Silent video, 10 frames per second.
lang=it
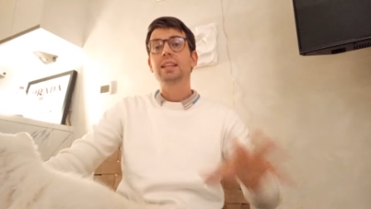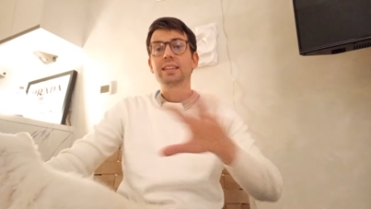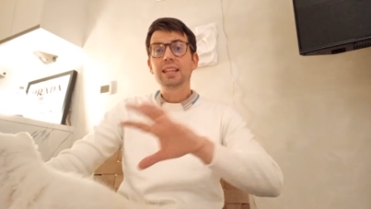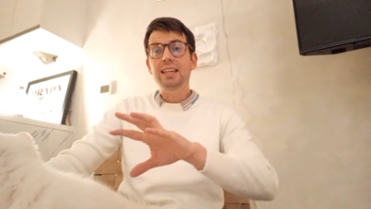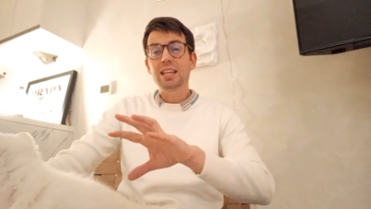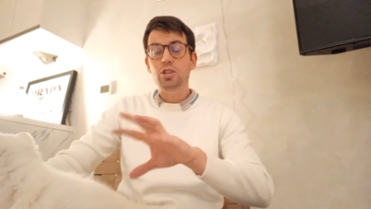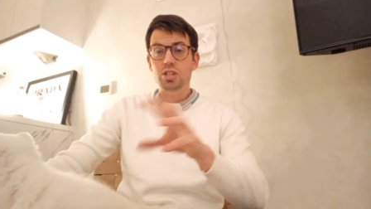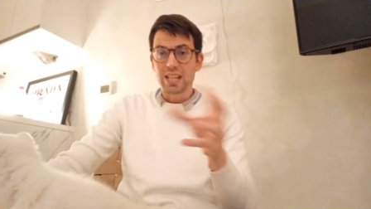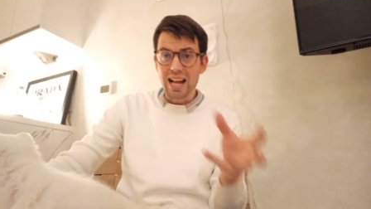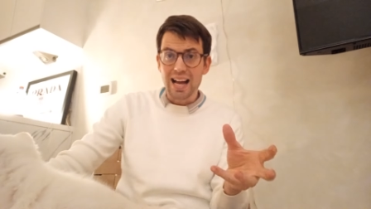di chi ci
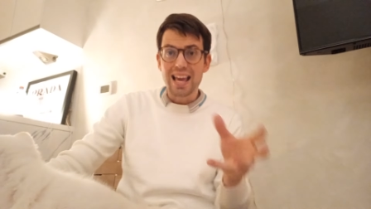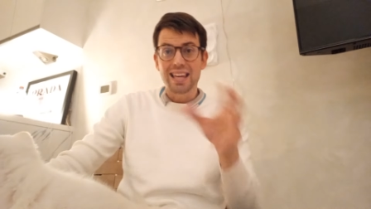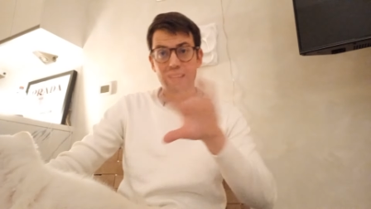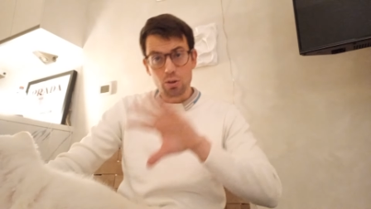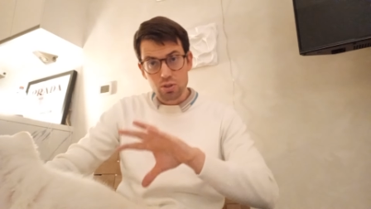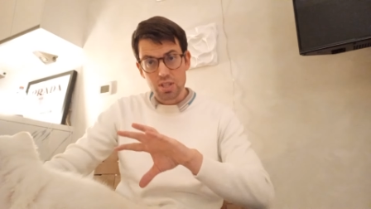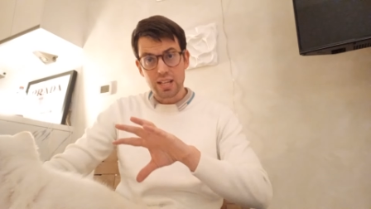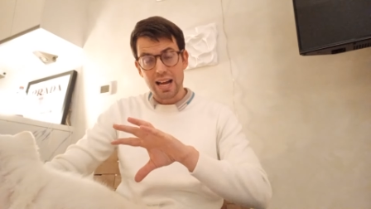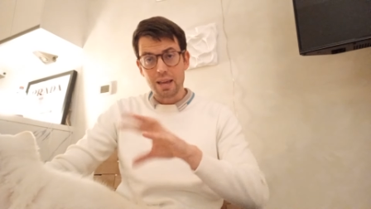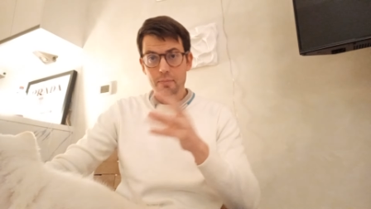sarà e chi non ci
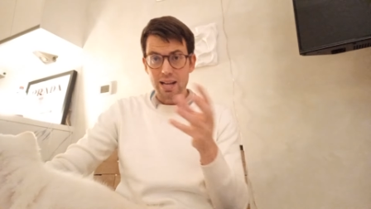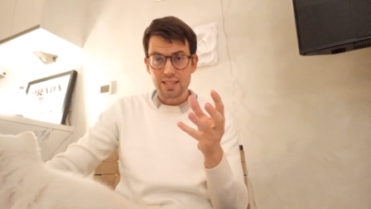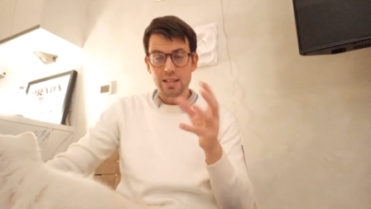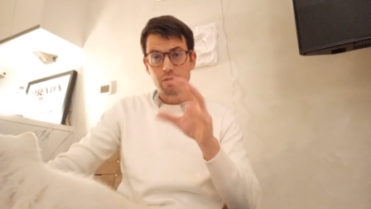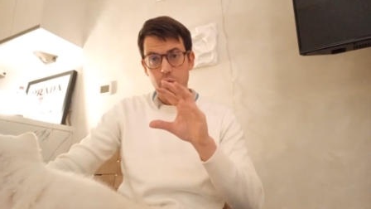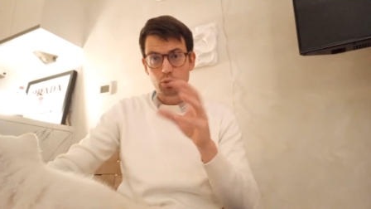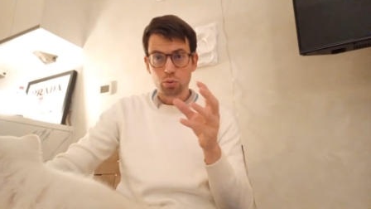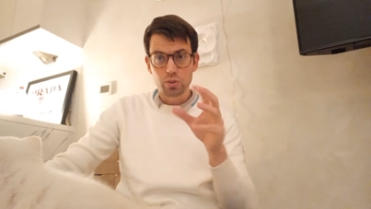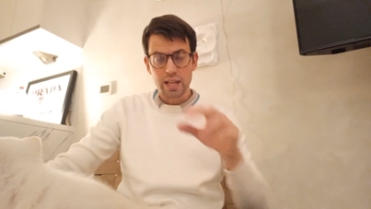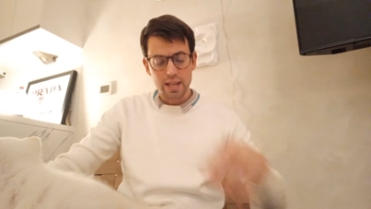sarà in base agli
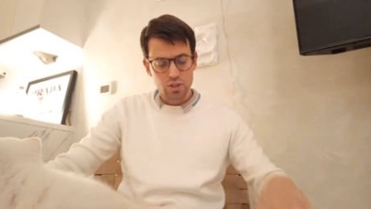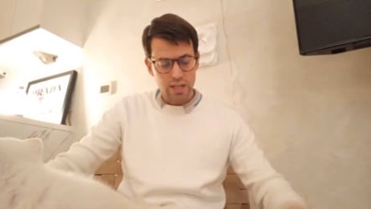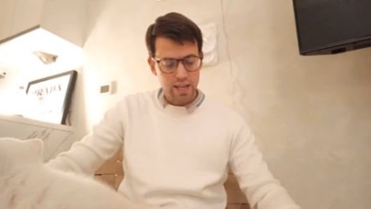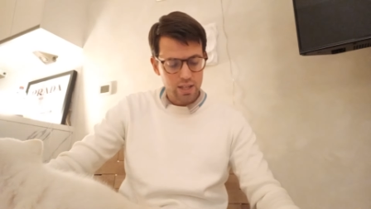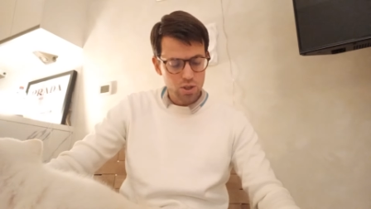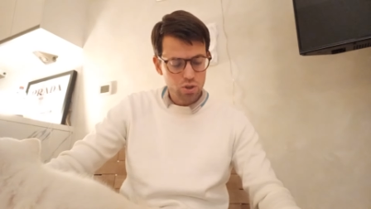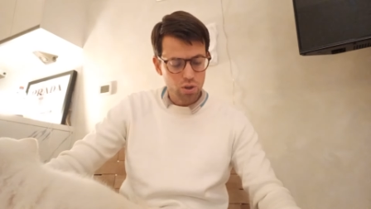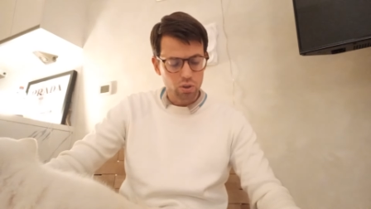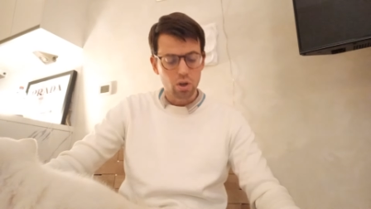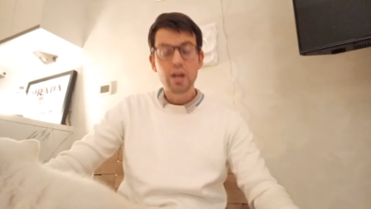infortuni e agli acciacchi che ci
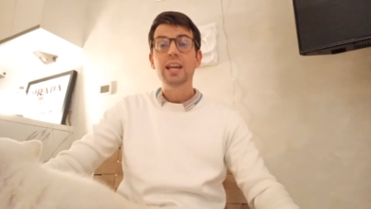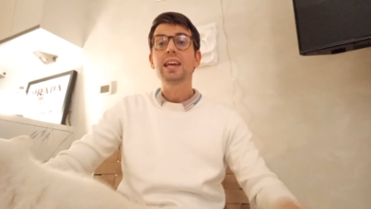sono.